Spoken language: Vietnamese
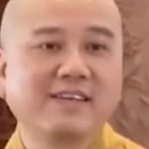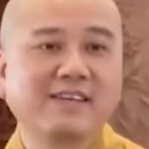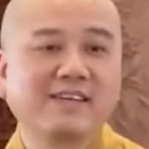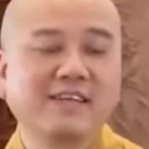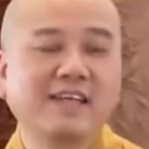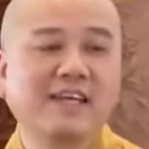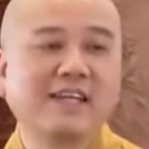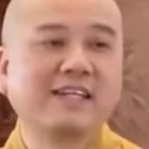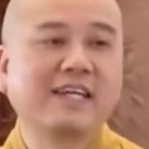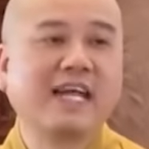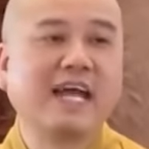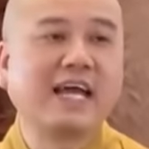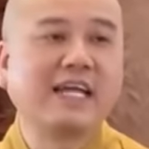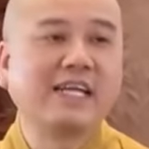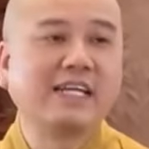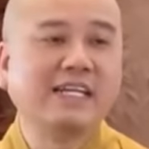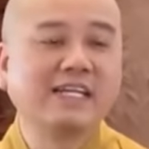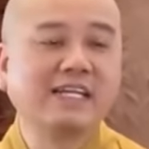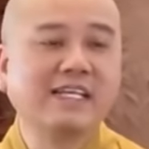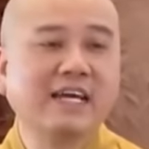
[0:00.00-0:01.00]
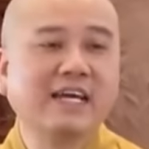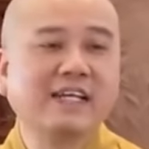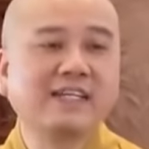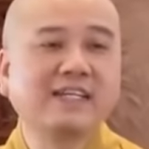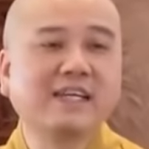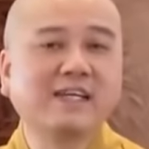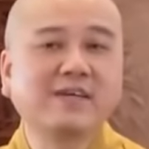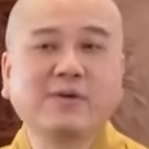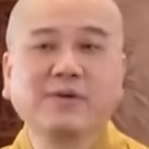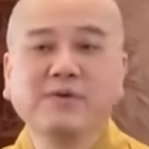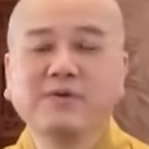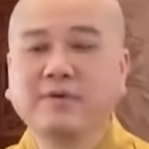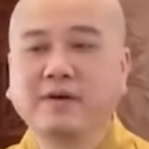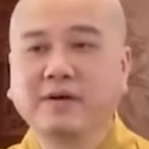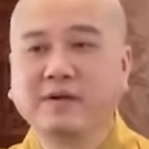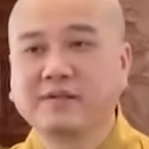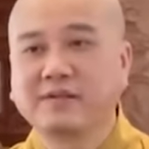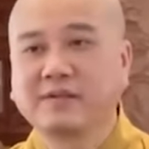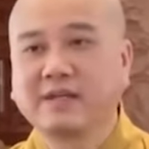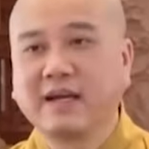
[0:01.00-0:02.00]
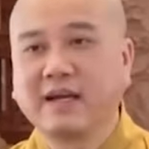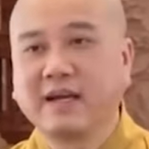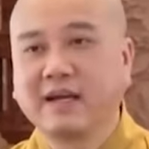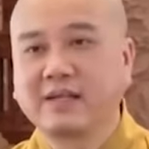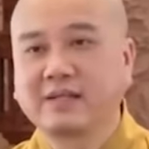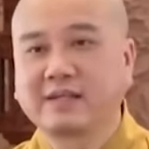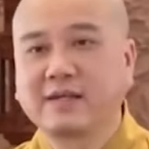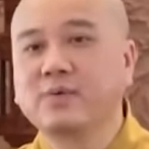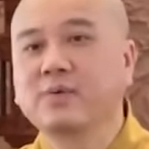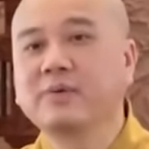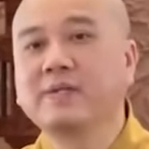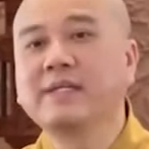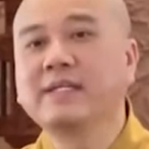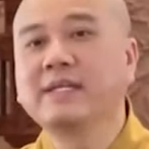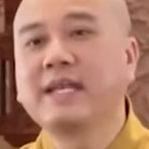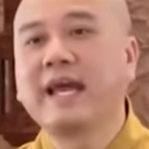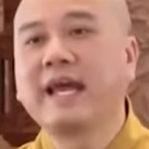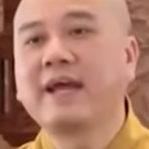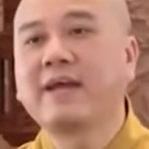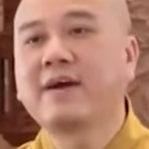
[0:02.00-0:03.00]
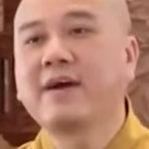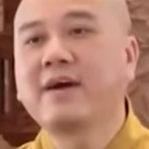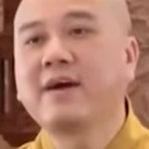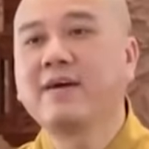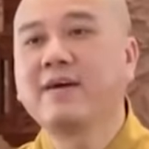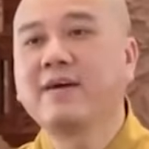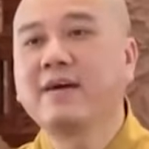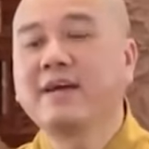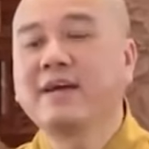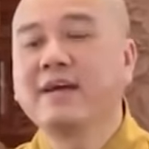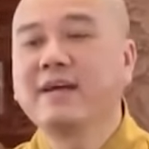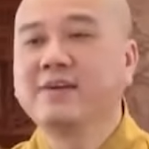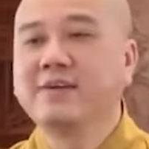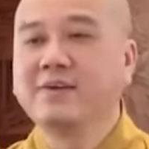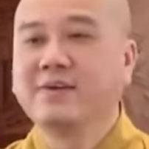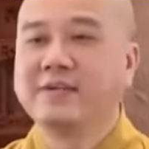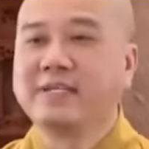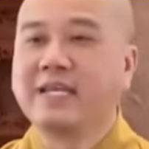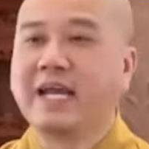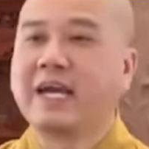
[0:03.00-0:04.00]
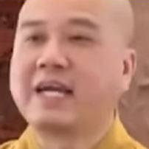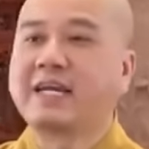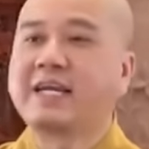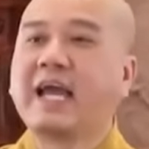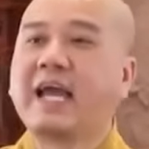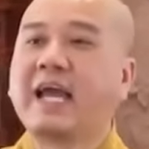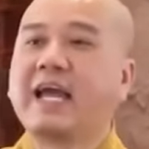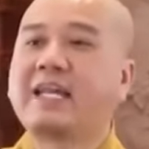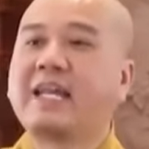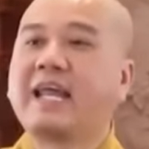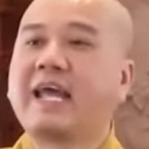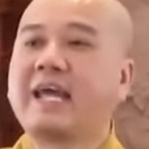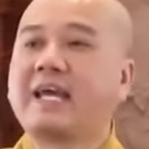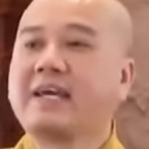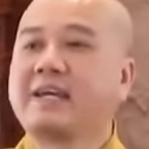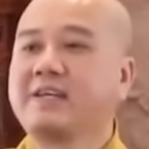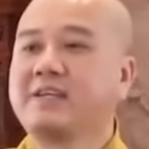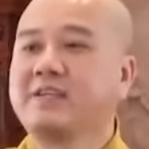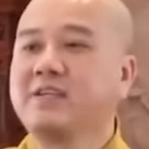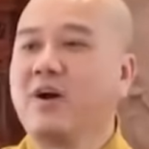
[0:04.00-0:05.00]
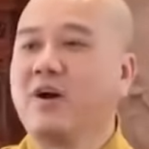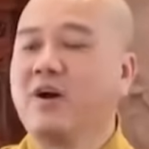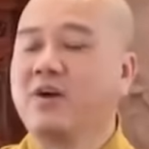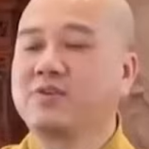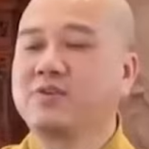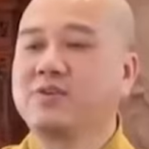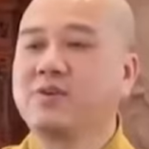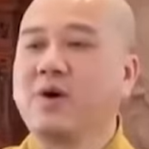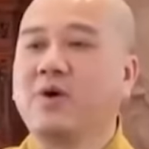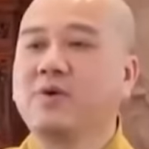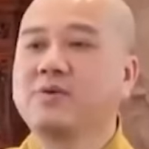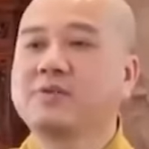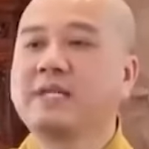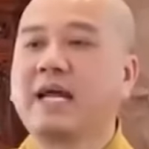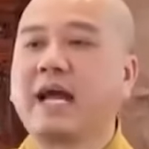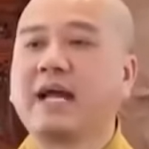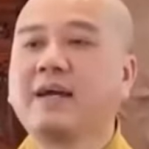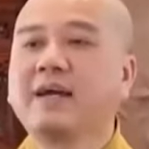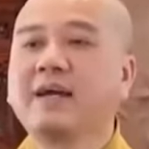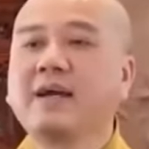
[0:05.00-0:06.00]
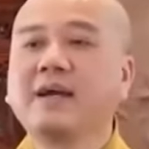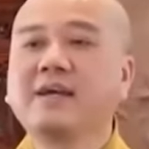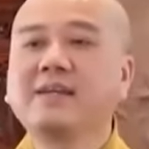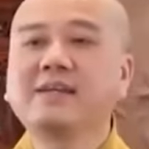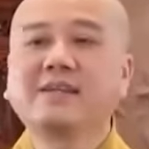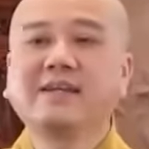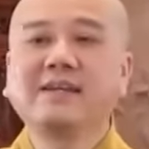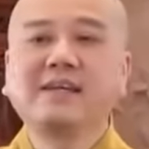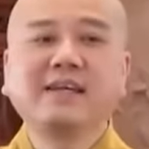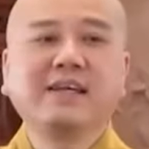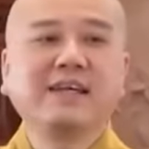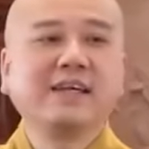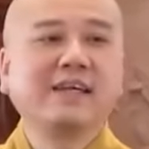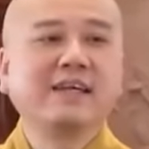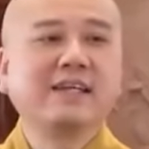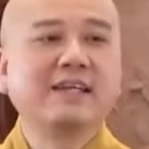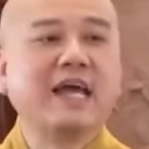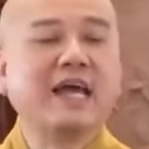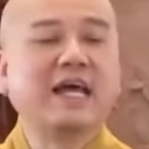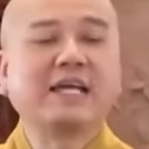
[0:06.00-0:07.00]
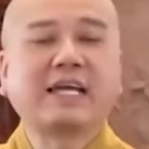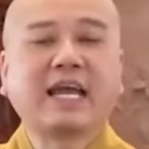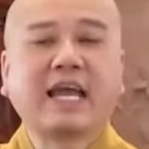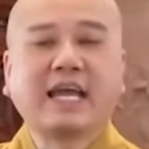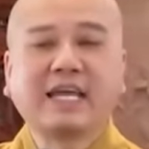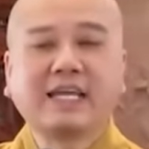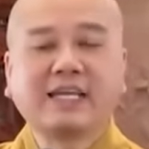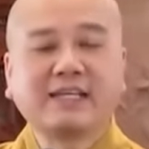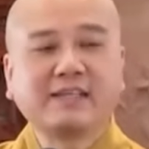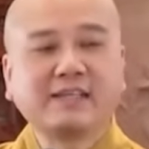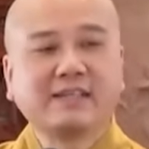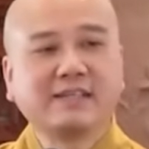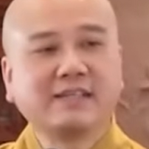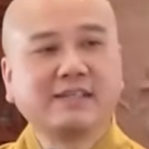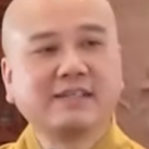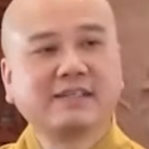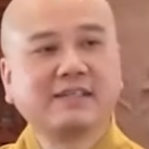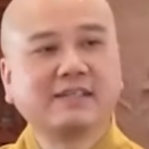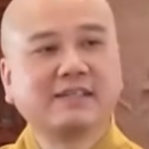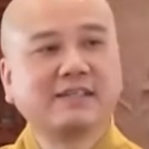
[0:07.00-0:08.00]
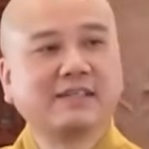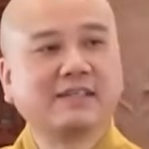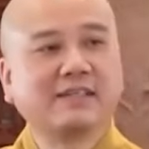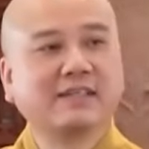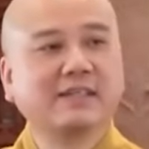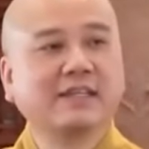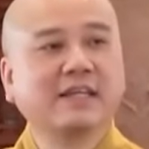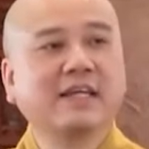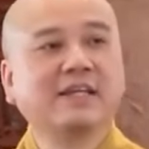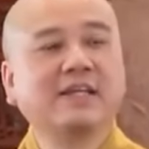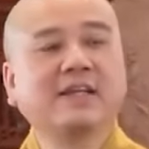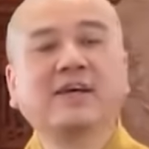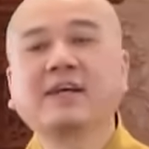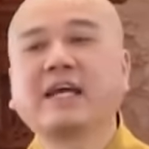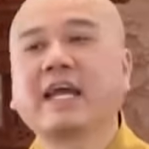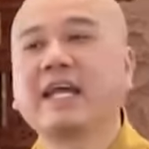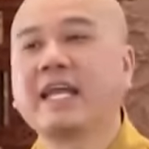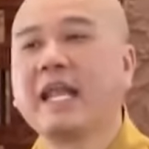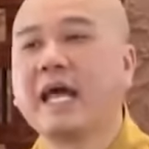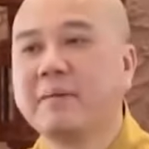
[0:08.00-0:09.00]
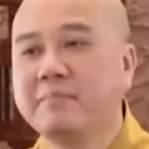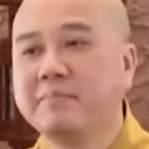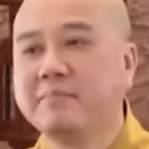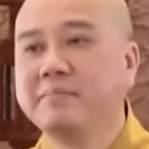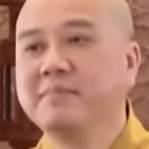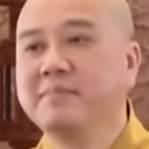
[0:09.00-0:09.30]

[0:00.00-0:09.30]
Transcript: cho nên ngài đi đến cái khu vực à, câu thi na đó rồi dặn ngài nang dọn chỗ sẵn hết để ngài lên đó ngài nằm